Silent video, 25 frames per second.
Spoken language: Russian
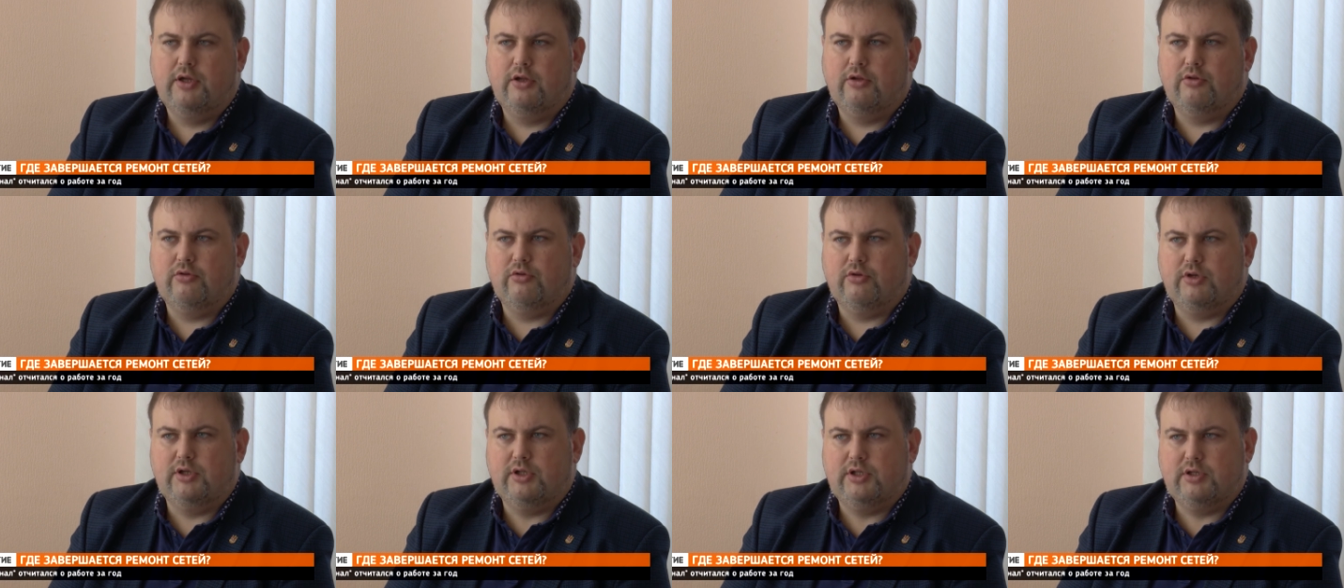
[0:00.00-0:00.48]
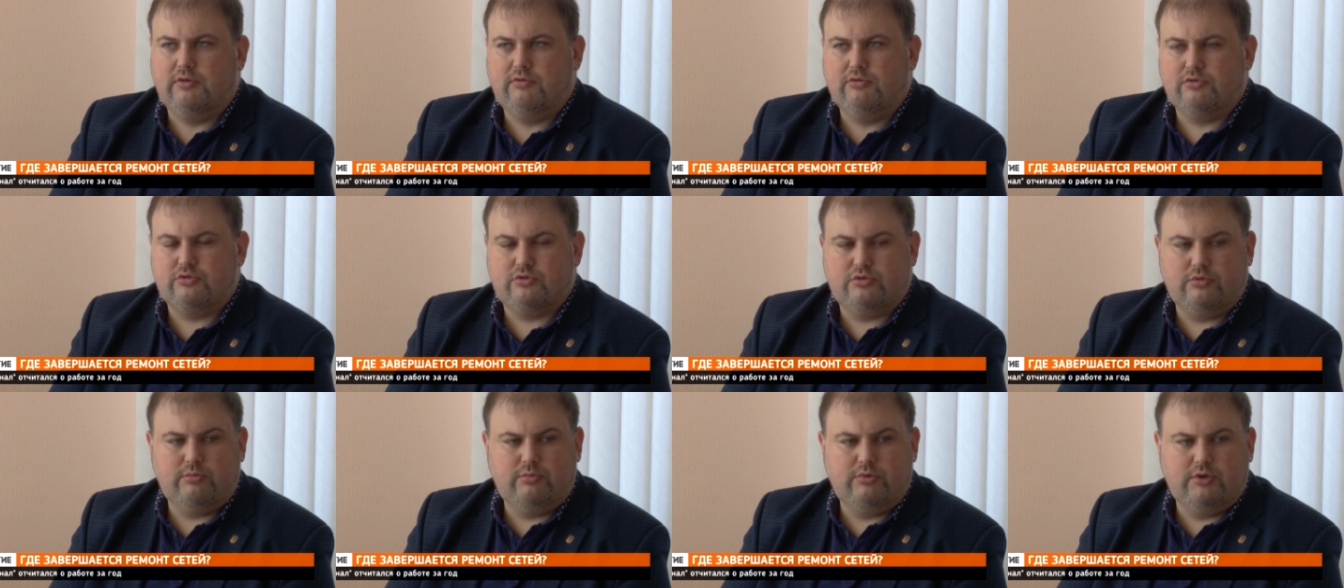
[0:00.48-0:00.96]
Но для того,
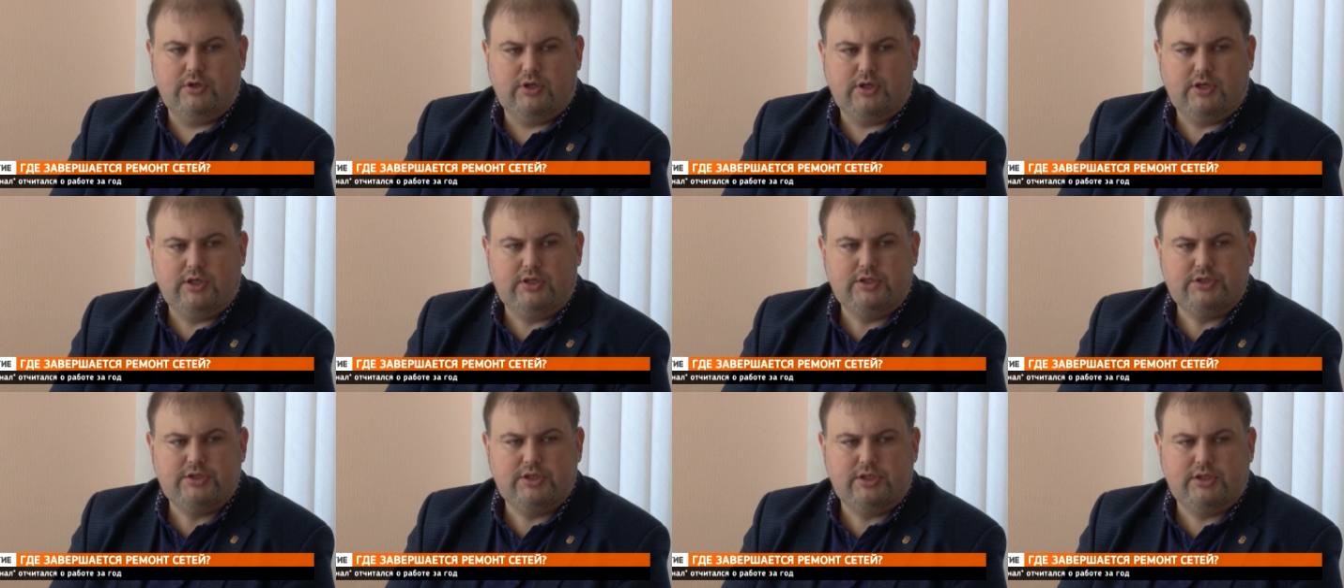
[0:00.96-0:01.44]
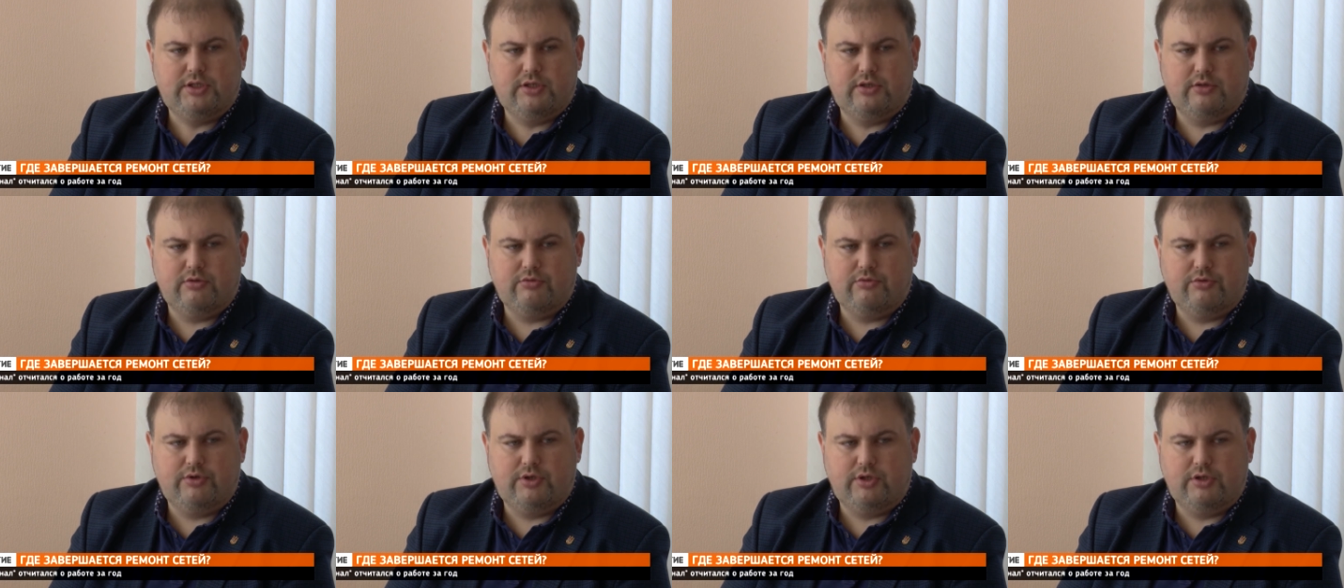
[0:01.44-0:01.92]
чтобы
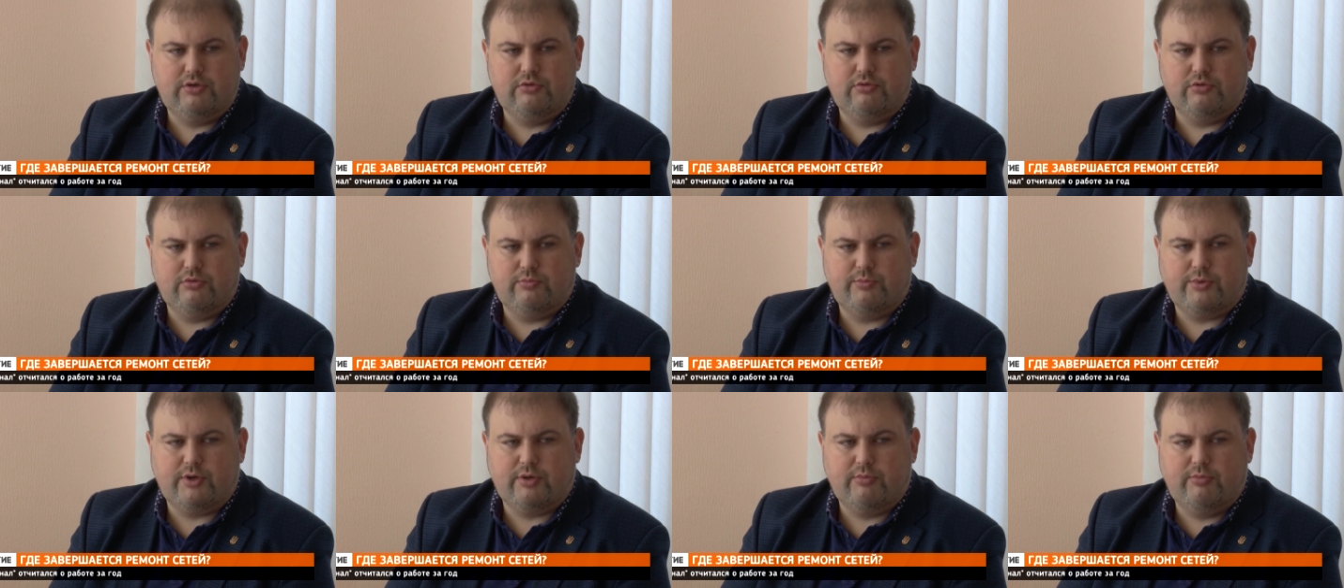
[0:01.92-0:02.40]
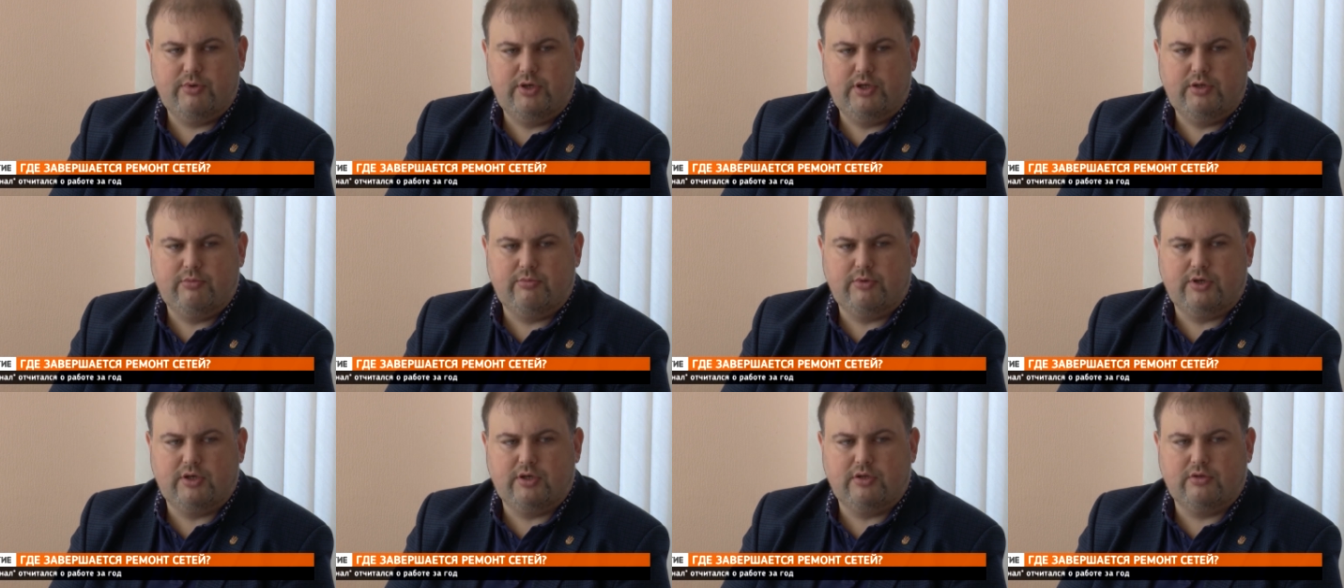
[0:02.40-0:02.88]
окончательно уйти от
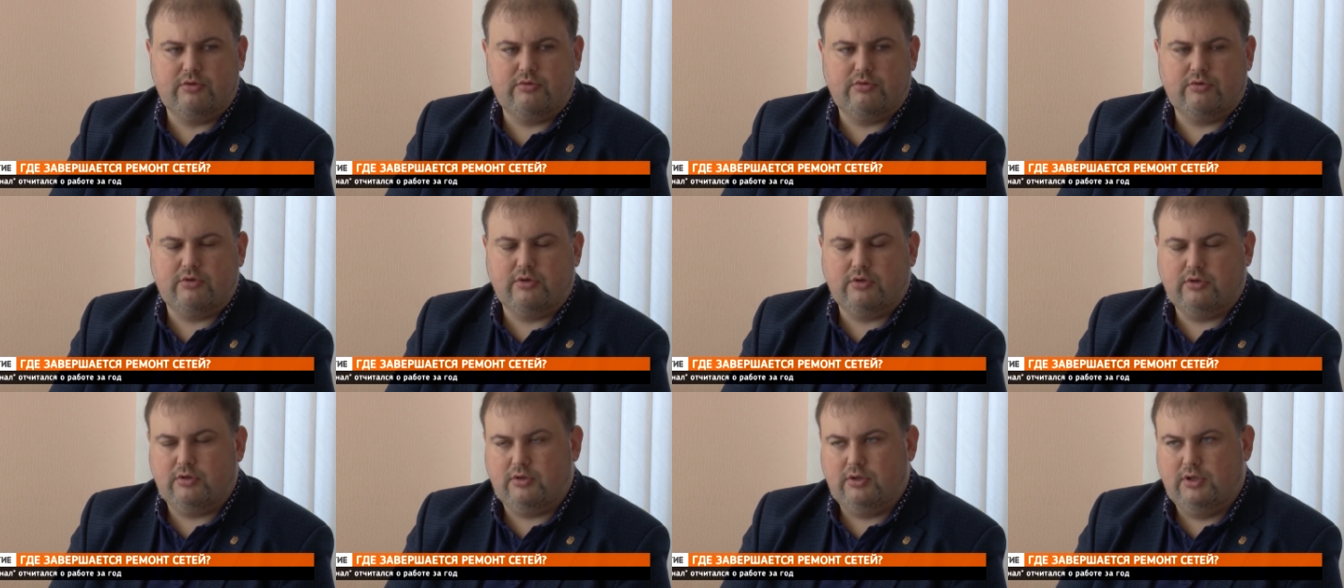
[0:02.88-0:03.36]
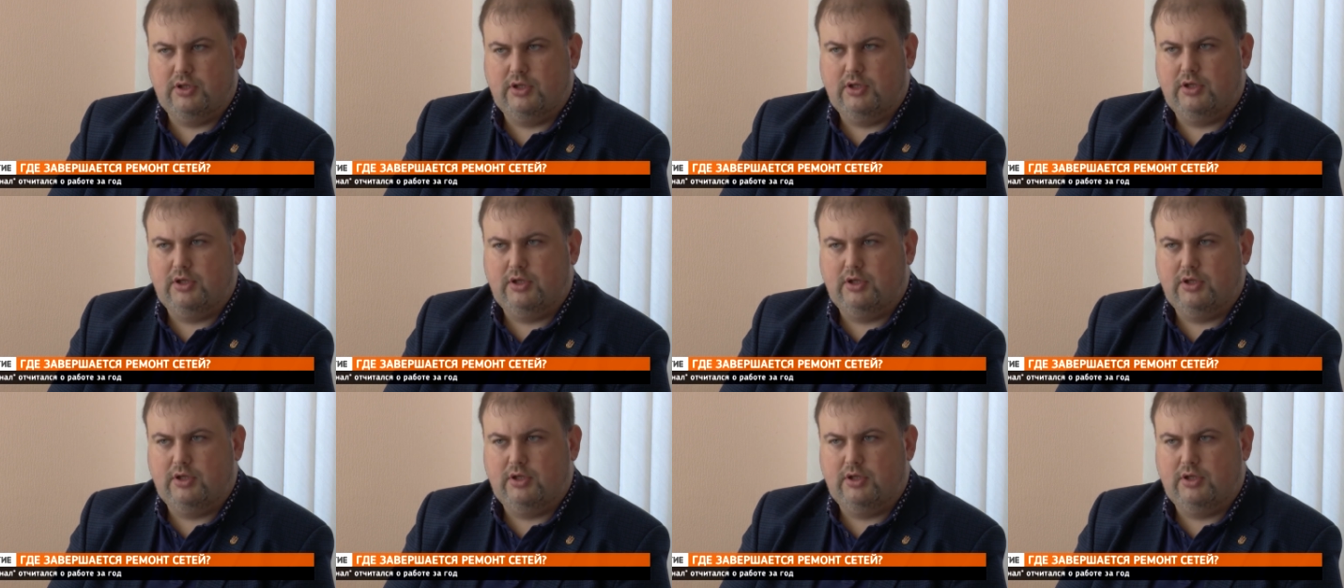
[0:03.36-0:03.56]
проблемы, которые